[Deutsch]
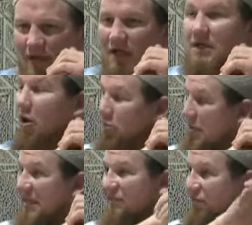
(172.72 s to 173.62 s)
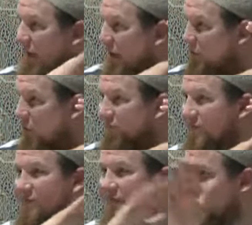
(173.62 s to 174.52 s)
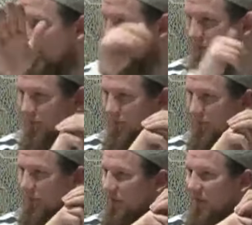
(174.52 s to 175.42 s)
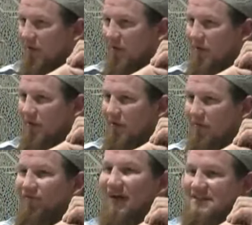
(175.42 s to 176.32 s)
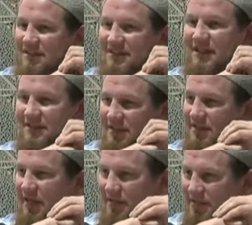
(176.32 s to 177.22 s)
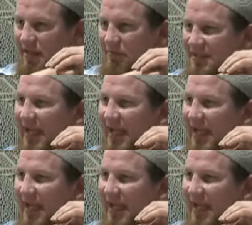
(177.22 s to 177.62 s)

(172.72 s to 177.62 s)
Glaub mir, die Frage öffnet Wege. Was ist der Sinn deines Lebens?